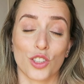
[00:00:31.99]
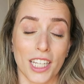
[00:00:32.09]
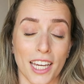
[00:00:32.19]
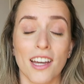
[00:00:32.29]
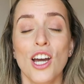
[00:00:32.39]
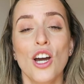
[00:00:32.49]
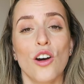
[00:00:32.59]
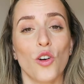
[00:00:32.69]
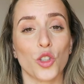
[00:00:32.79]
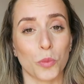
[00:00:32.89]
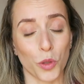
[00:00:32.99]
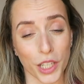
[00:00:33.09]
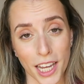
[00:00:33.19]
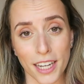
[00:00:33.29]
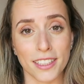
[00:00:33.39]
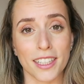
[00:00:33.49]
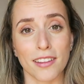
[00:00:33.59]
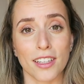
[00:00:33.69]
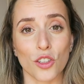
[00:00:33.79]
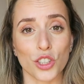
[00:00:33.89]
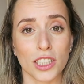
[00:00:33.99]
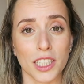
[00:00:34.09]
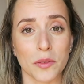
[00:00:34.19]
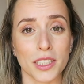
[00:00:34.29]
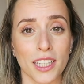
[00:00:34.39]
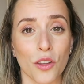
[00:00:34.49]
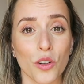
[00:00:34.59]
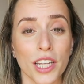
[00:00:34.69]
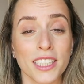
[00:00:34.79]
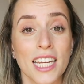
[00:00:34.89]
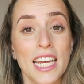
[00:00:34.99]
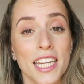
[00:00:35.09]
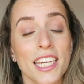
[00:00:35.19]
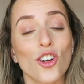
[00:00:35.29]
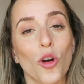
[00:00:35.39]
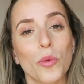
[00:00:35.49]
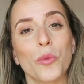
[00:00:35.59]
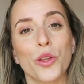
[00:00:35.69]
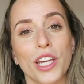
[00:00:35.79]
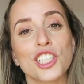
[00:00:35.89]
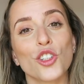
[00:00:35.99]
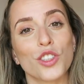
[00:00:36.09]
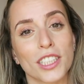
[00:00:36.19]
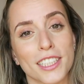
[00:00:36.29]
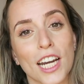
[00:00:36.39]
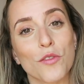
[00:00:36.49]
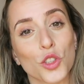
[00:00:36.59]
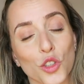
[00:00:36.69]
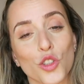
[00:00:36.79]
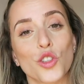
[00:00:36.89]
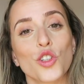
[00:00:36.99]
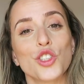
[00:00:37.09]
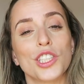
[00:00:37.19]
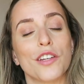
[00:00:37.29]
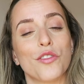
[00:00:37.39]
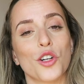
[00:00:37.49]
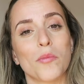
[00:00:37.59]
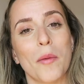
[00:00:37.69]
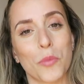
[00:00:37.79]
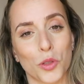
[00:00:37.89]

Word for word: que os podrían decir los entrevistadores y cómo podéis contestar vosotros de forma